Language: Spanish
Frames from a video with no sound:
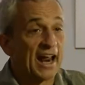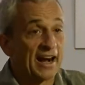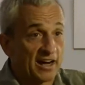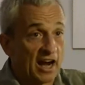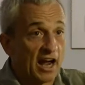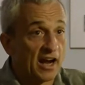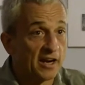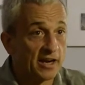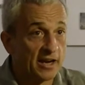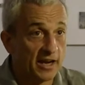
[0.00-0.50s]

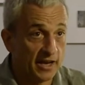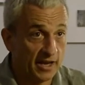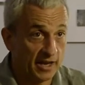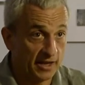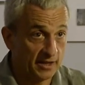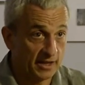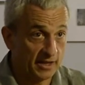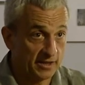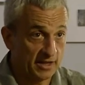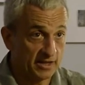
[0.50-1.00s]

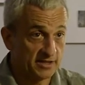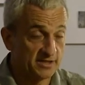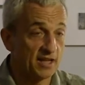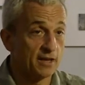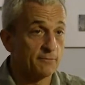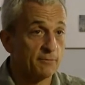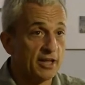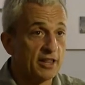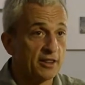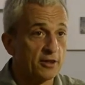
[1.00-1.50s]
arranque de, de
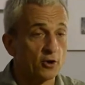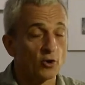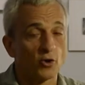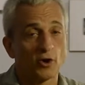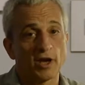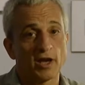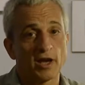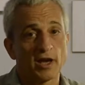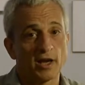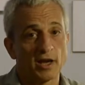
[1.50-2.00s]
este
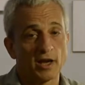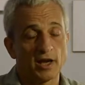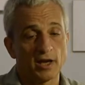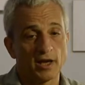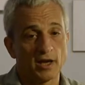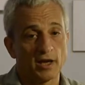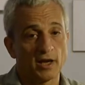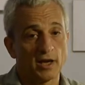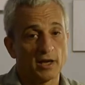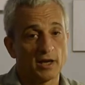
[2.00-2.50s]
vídeo,
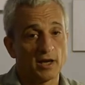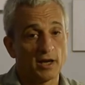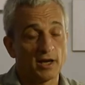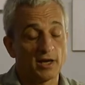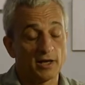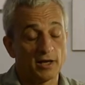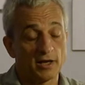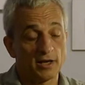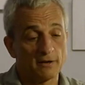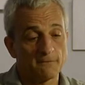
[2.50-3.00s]

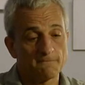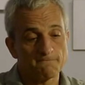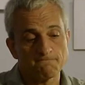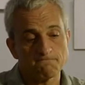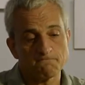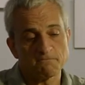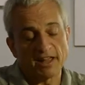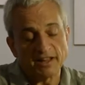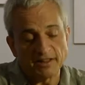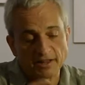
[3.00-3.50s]

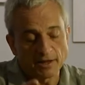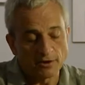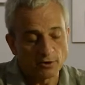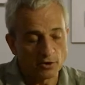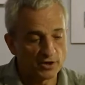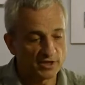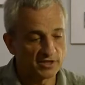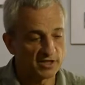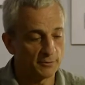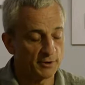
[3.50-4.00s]
la
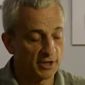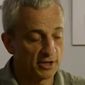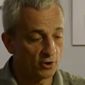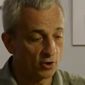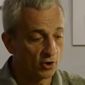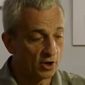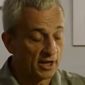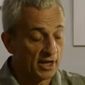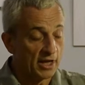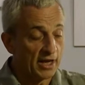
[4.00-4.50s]
intención de este
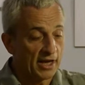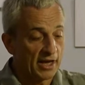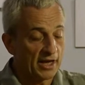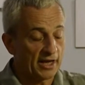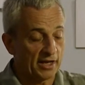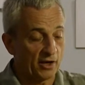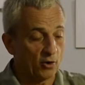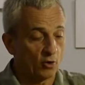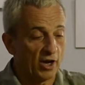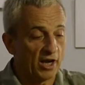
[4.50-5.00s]
vídeo,
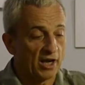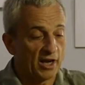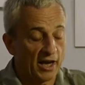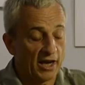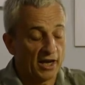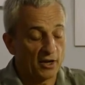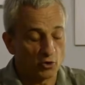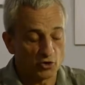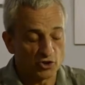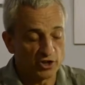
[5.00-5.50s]
creo
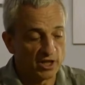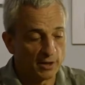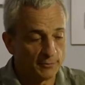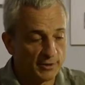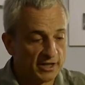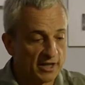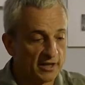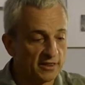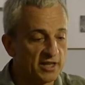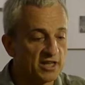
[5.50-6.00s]
que los
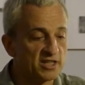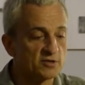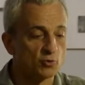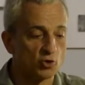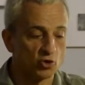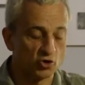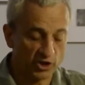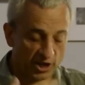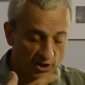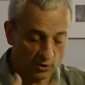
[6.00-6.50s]

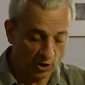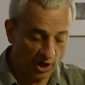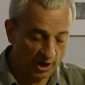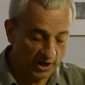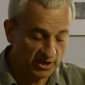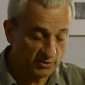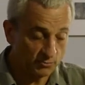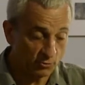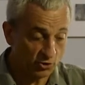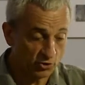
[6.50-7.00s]
independentismos, los
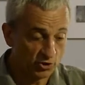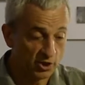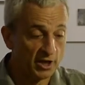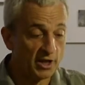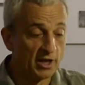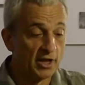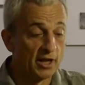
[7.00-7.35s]
nacionalismos,